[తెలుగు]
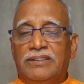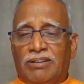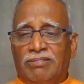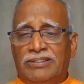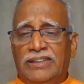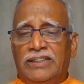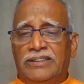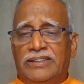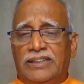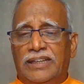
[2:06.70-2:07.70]
సర్వ
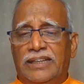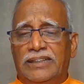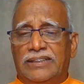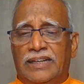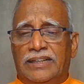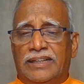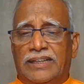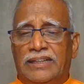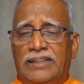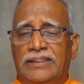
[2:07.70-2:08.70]
జగత్తుకి హితాన్ని
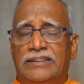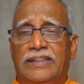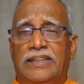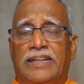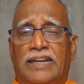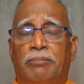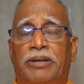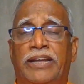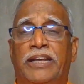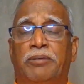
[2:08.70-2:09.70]
కలిగించే
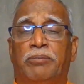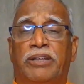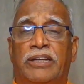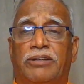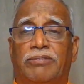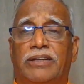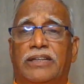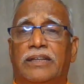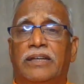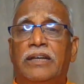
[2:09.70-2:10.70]

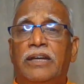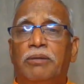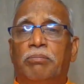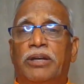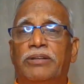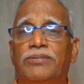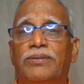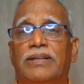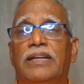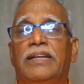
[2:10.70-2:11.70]
రమణీయమైనటువంటి మనస్సు
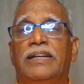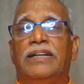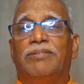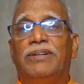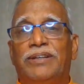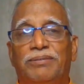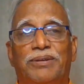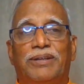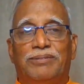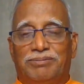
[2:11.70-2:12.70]
కలిగినటువంటి
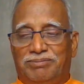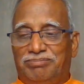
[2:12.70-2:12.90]
వాడు